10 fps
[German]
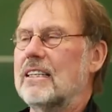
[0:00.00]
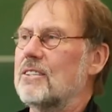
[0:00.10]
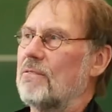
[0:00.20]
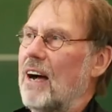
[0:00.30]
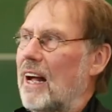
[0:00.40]

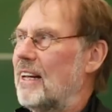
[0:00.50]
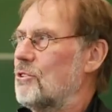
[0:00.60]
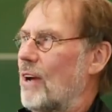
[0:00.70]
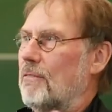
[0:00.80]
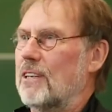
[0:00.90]
Es war
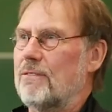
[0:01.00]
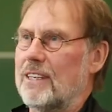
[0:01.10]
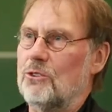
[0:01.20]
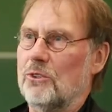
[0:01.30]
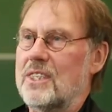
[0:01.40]
also etwas,
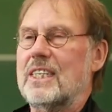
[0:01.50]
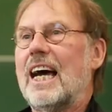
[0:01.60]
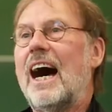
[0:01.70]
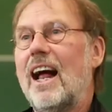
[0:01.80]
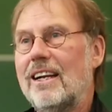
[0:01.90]
was
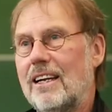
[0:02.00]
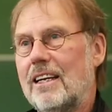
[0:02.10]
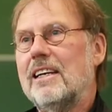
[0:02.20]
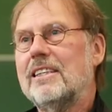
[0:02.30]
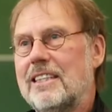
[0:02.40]
sozial
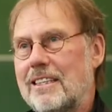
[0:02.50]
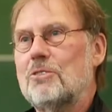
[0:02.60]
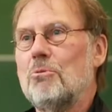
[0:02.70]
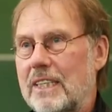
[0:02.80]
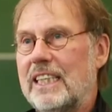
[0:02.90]

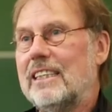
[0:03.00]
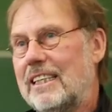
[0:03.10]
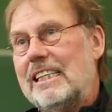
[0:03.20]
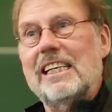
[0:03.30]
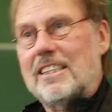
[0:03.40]

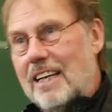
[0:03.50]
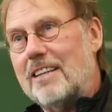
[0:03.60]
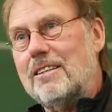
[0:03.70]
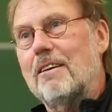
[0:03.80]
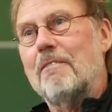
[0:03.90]
distinguiert hat.